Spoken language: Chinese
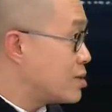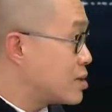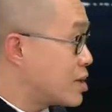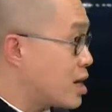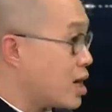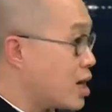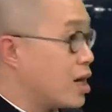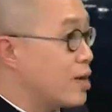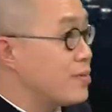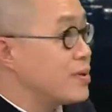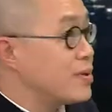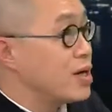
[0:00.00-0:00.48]
你
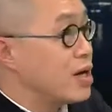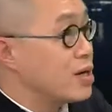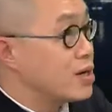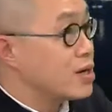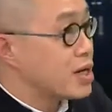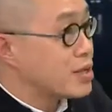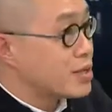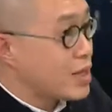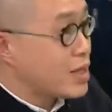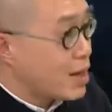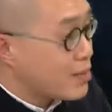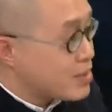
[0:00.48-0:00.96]
何必要
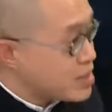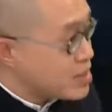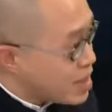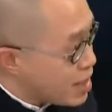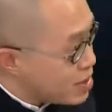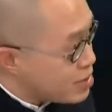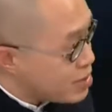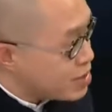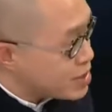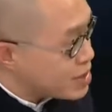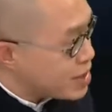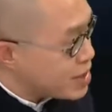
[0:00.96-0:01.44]
跟他们
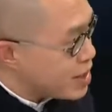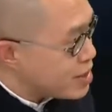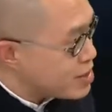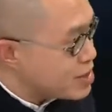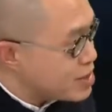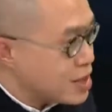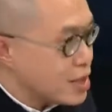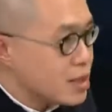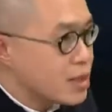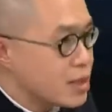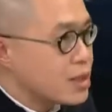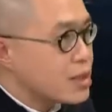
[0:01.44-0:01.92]
掺和在一
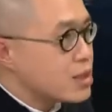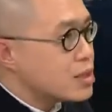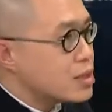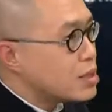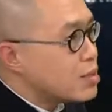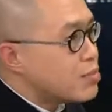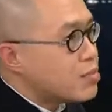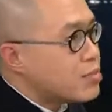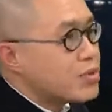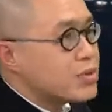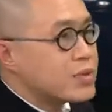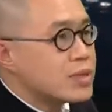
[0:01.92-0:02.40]
起？
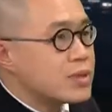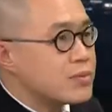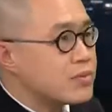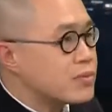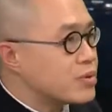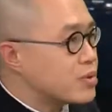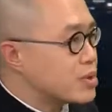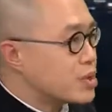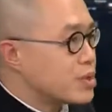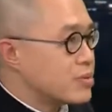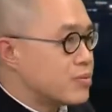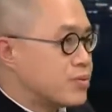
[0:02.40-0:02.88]
一步一
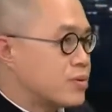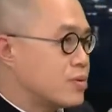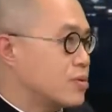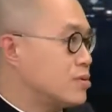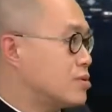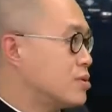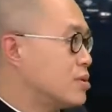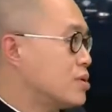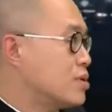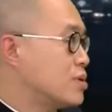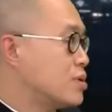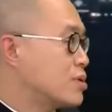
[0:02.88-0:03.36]
步一
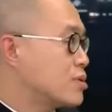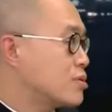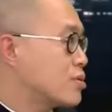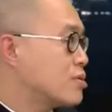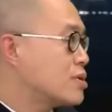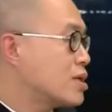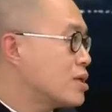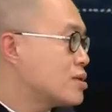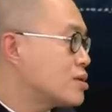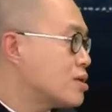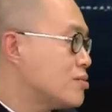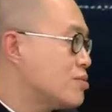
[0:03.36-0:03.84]
步，
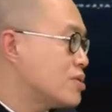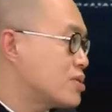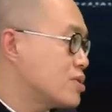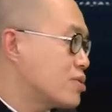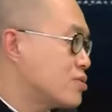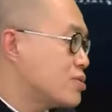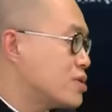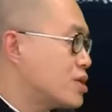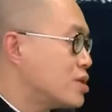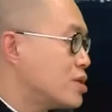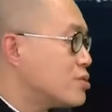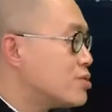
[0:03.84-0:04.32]
通常这么
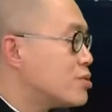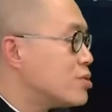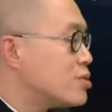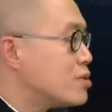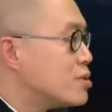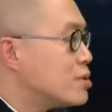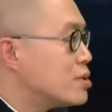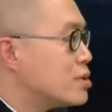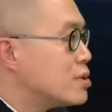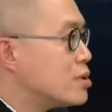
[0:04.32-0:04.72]
走进去。